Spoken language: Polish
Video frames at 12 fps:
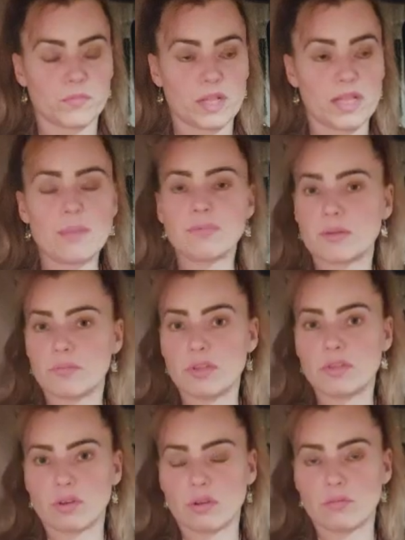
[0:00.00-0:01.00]
lepiej mi
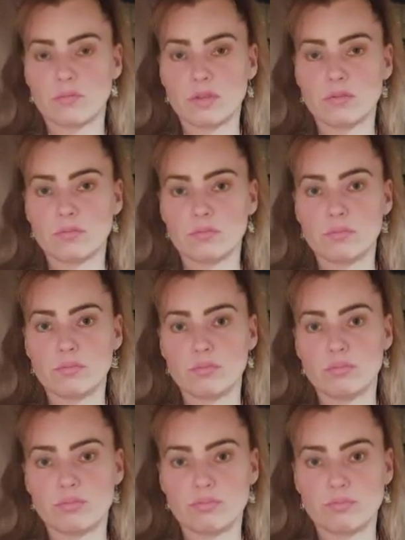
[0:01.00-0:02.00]
to, mi,
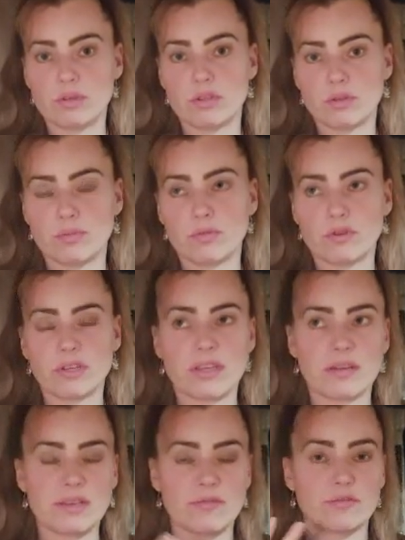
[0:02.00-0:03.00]
mi to było,
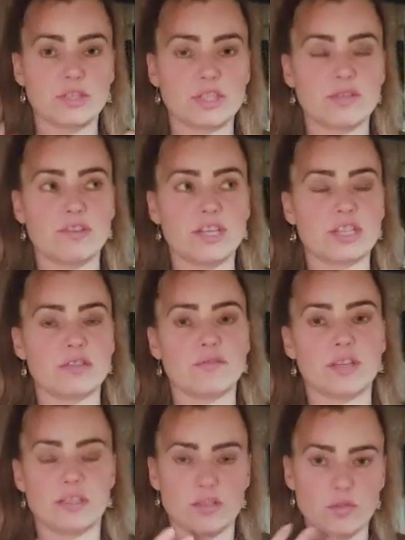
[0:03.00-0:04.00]
ja, ja, właśnie jeszcze
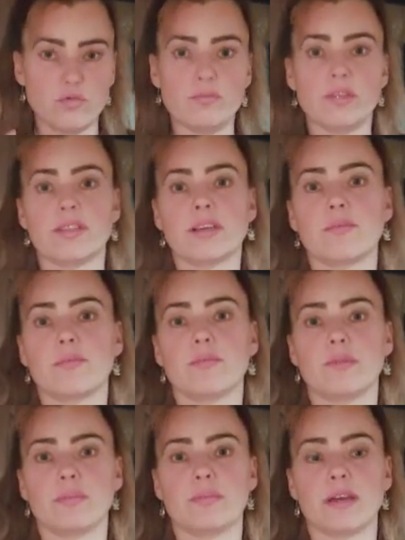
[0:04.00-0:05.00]
więcej u mnie tak
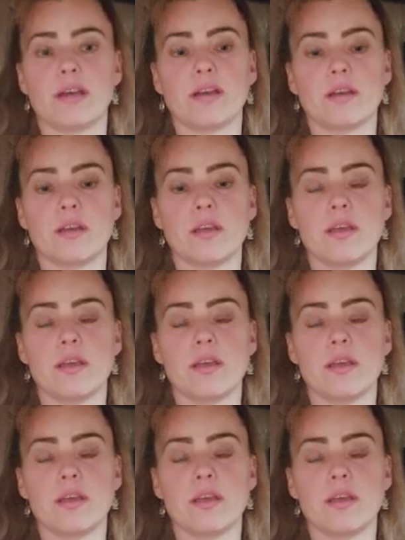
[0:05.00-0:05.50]
byłam, tak?